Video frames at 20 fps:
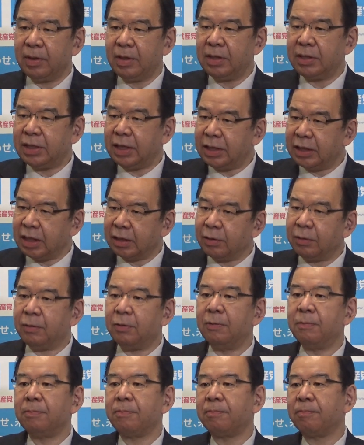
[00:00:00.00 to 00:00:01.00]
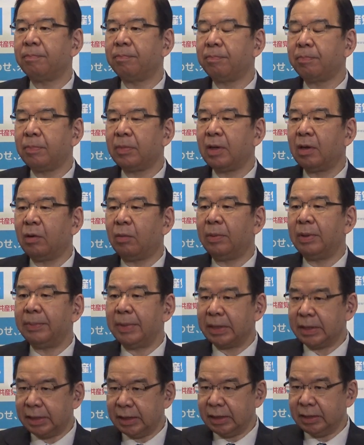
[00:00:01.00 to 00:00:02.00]
してきたと思い
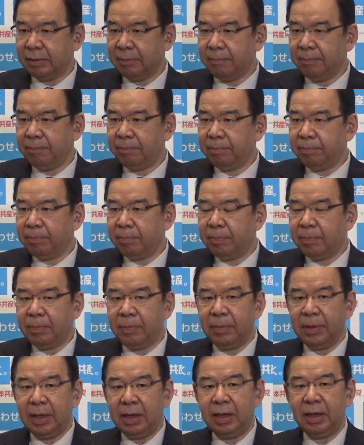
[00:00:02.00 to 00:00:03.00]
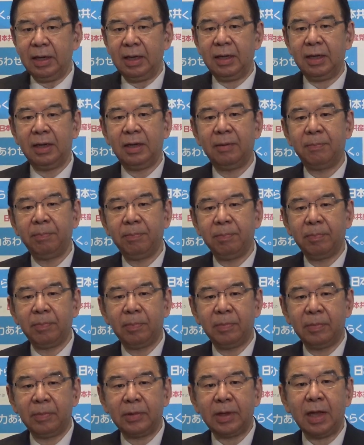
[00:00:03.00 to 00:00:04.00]
ますで
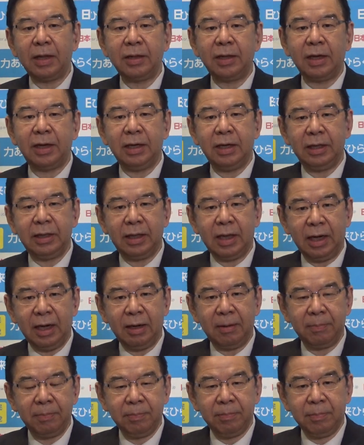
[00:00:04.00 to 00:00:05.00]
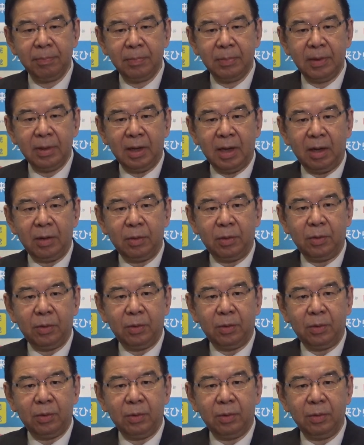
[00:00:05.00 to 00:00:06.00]
端的に言ってあ
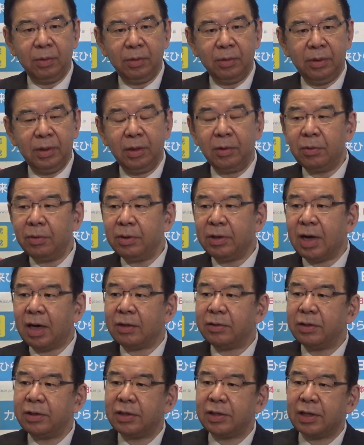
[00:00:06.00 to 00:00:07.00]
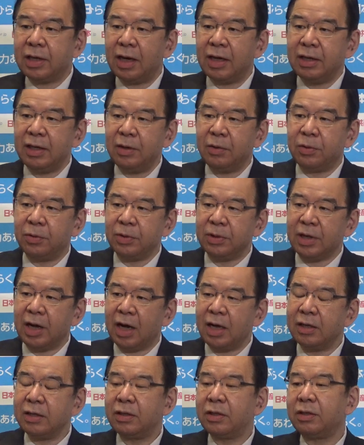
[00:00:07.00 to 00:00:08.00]
の日本学術会議法に
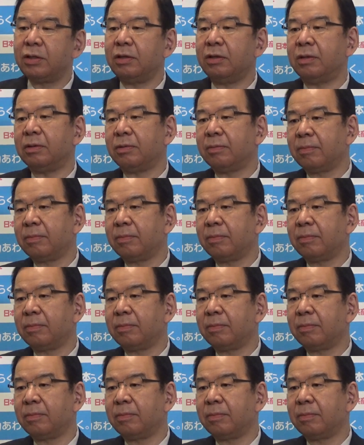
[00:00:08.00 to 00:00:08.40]
反する